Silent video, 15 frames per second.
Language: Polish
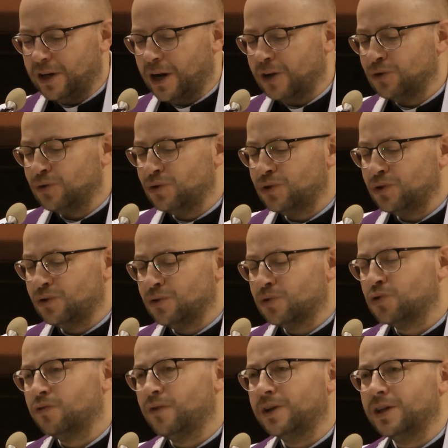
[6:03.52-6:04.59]
i radość
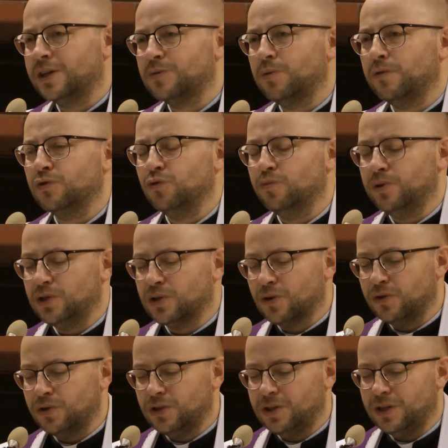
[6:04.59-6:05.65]
odczuwana z powodu
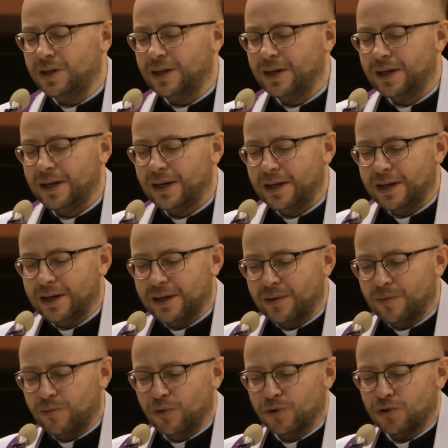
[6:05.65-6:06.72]
bliskości
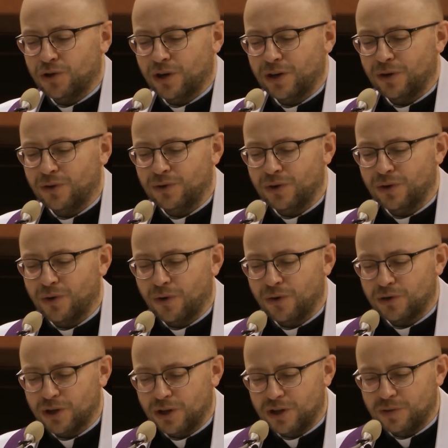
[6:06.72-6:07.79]
młodszego tylko o
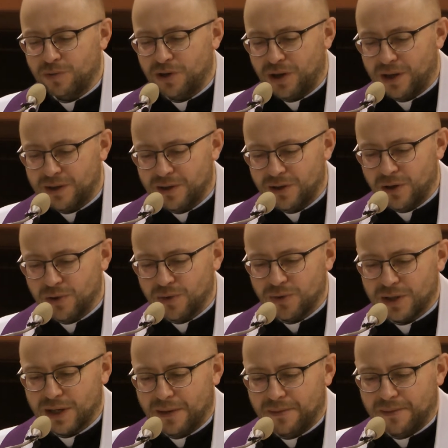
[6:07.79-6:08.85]
sześć miesięcy
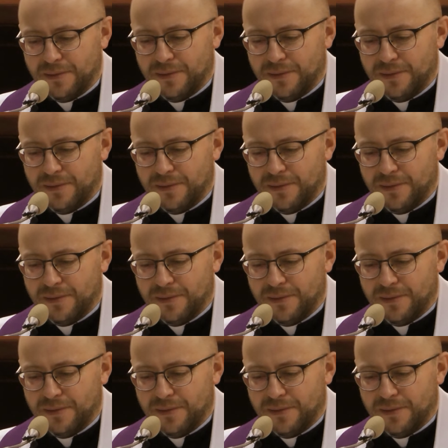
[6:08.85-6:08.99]
Jezusem.